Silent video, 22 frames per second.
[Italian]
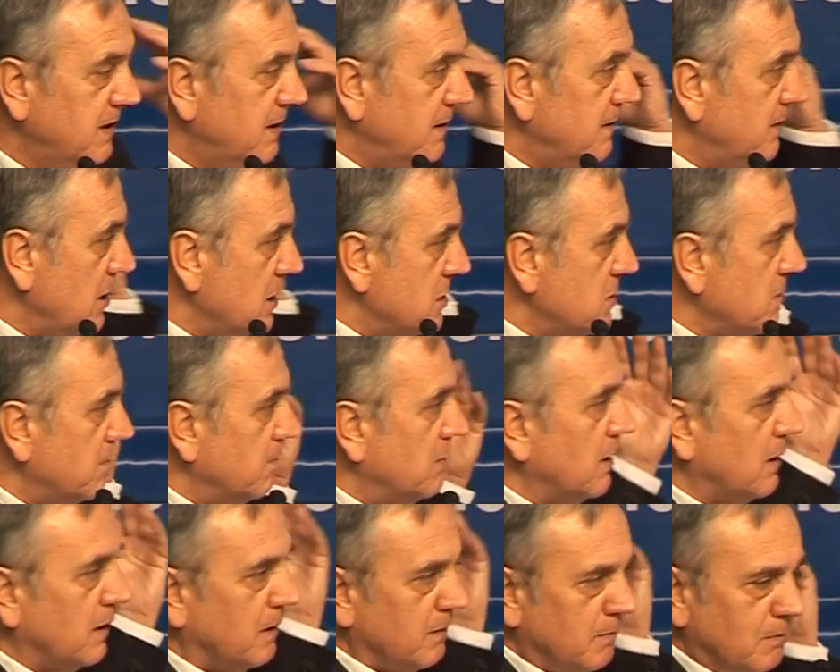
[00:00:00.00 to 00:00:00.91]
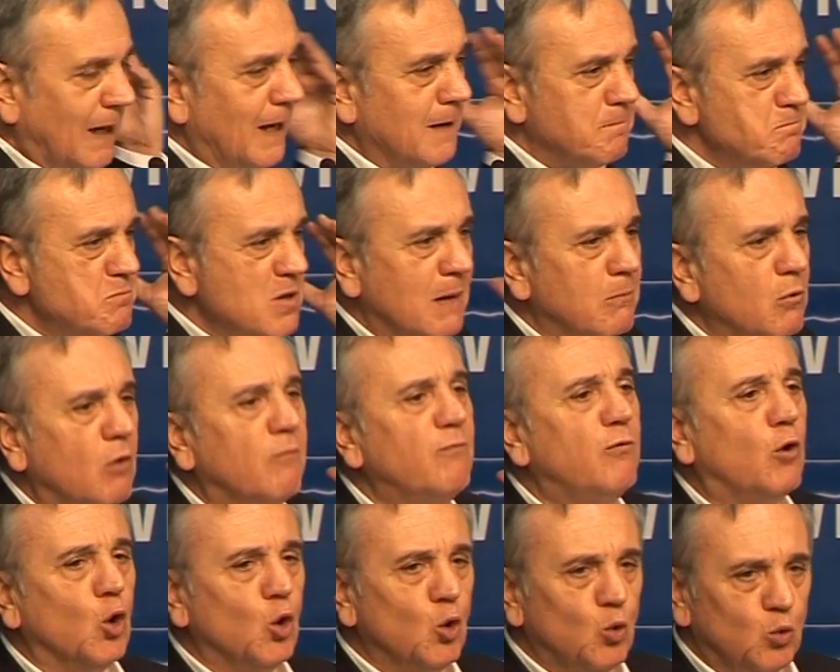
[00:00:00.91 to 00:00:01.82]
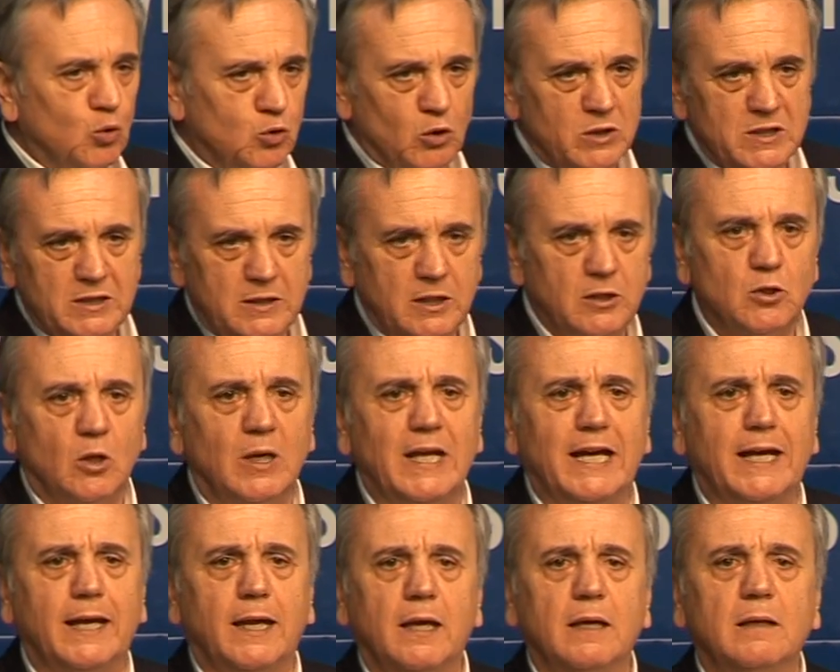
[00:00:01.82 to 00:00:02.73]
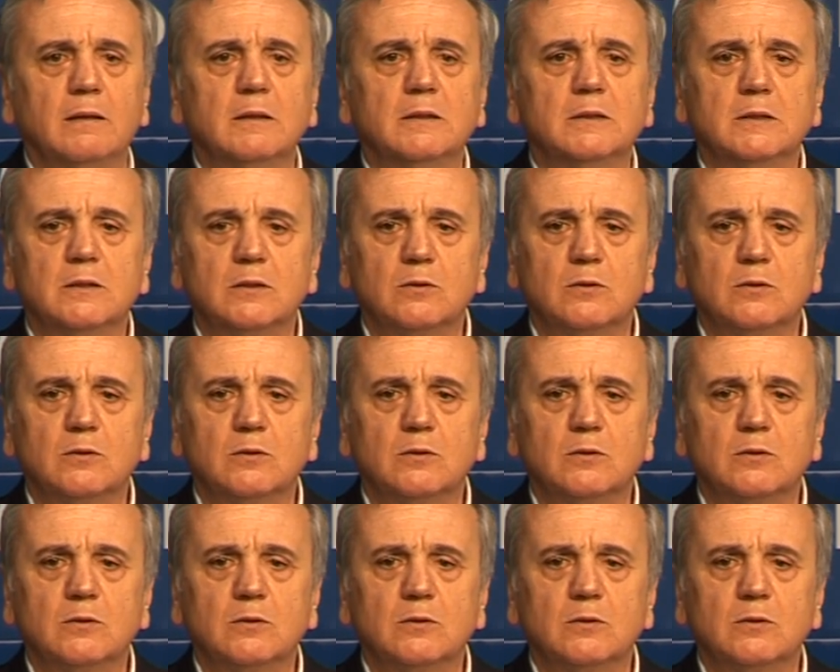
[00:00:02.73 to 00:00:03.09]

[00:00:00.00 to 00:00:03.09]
di, eh, abbiamo voluto intitolare